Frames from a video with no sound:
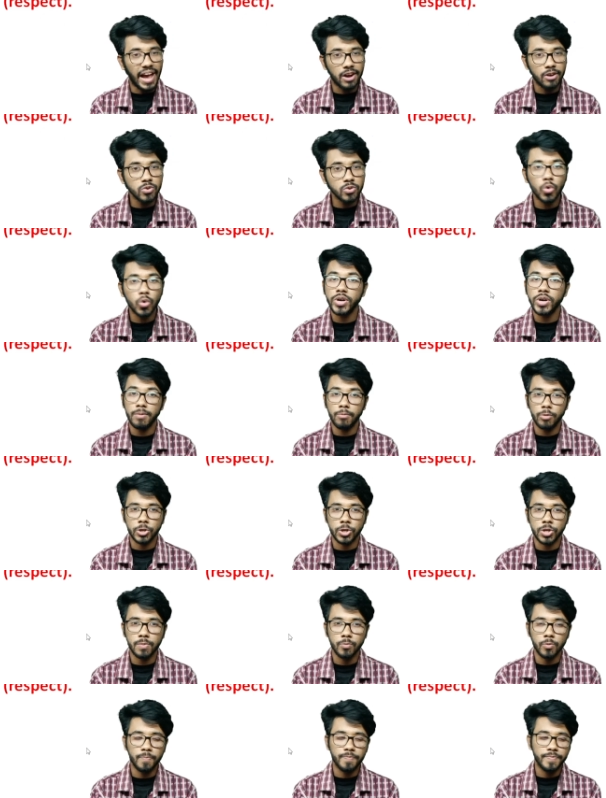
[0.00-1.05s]
এখন কোনটা
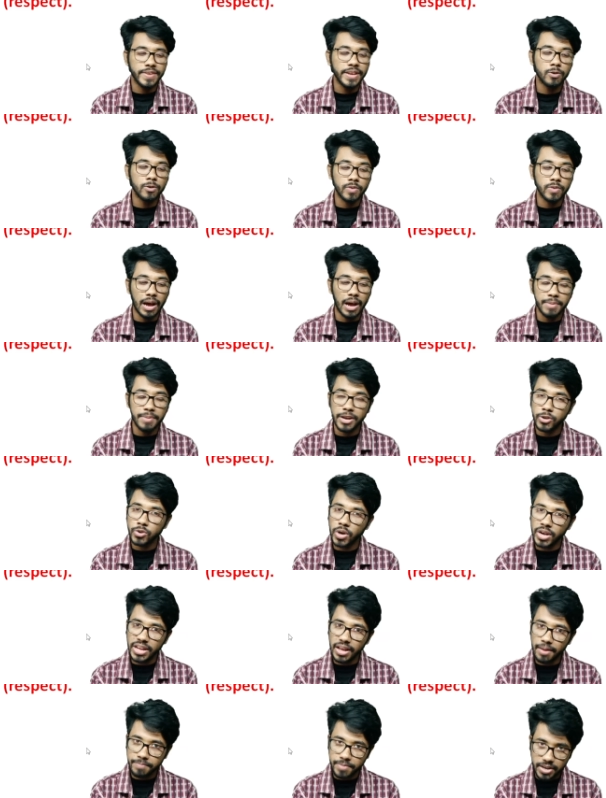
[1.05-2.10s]
বসাবো দেখুন আমি একটু
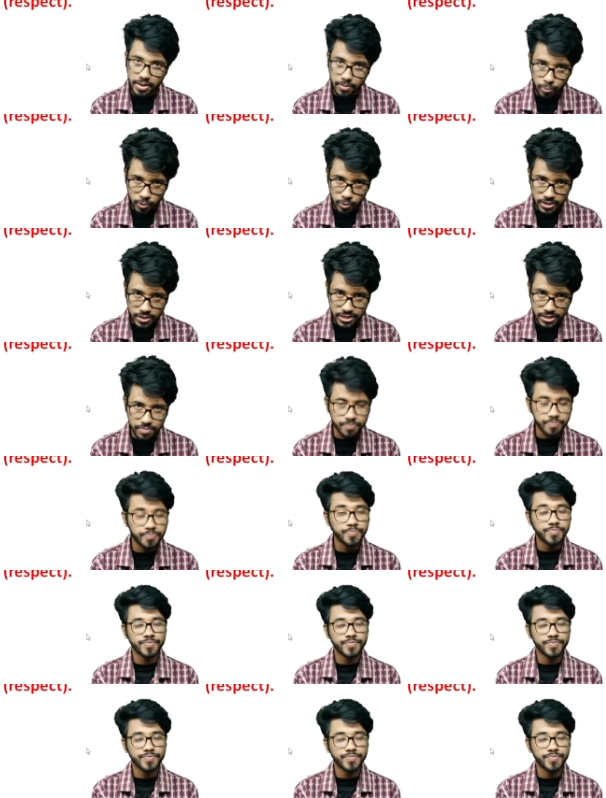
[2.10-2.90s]
আগে আপনাকে বলেছি